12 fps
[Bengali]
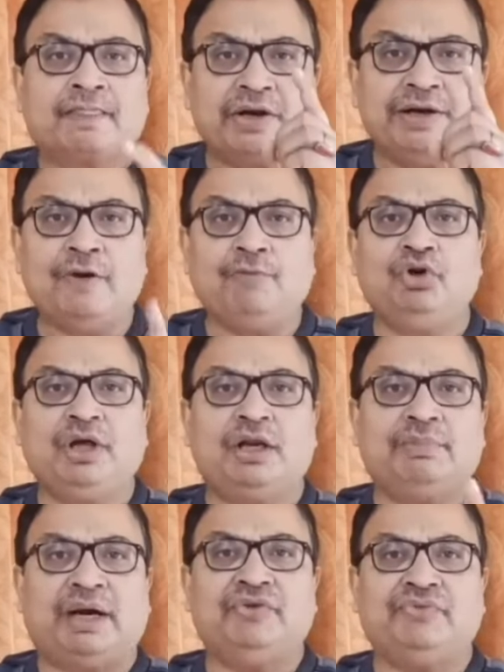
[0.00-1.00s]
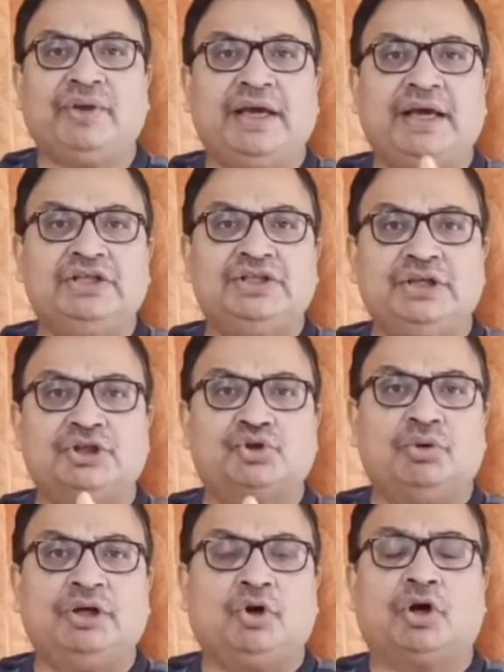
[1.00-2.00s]
তৃণমূলের বাড়িতে এই
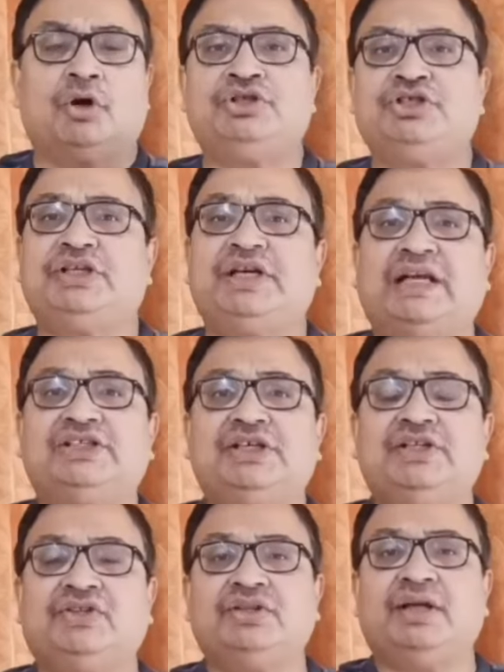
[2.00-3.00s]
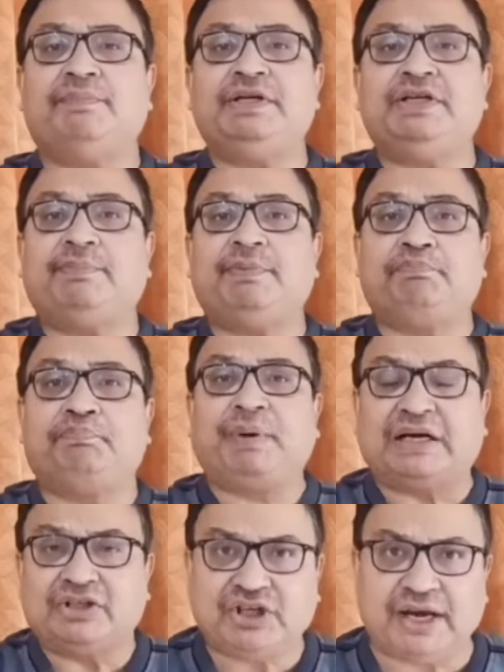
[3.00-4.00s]
জিনিসগুলি করা হচ্ছে রাজনীতিতে বিজেপি
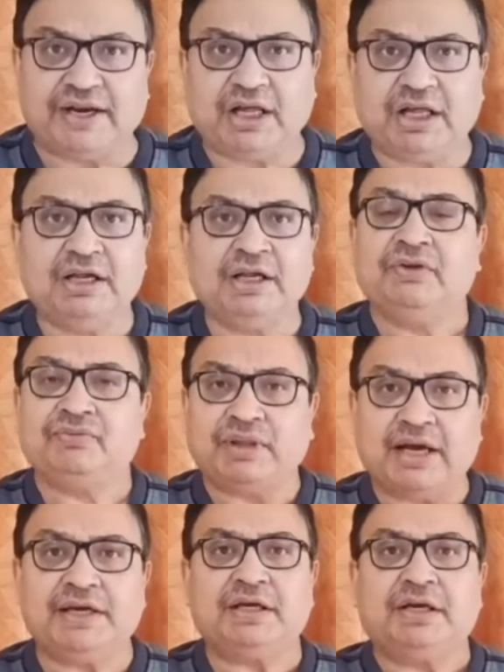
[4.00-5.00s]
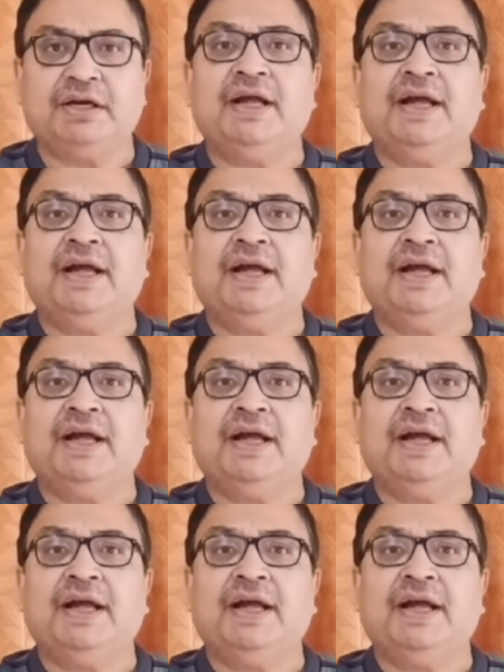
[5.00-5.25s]
পারছে না তাই